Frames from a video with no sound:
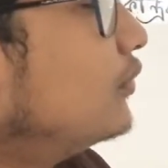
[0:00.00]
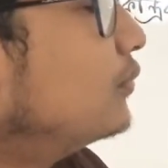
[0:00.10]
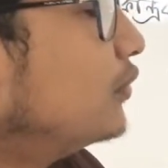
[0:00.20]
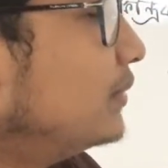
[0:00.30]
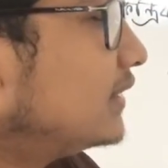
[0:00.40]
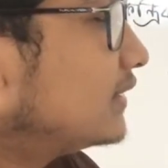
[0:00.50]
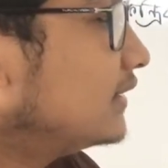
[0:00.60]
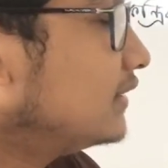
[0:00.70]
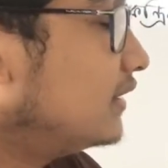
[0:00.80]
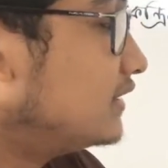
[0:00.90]

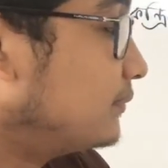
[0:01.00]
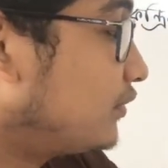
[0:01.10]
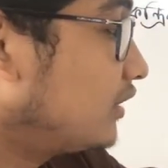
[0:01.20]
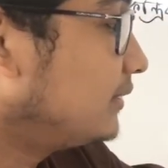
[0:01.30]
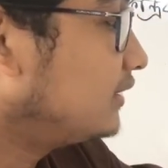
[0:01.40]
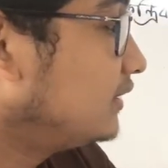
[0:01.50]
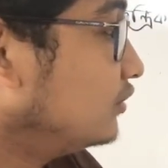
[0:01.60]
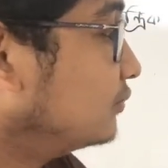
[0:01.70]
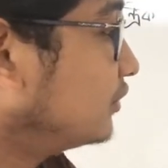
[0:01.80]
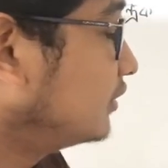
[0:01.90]
উপবৃত্তের এই যে পরাবৃত্তের উপর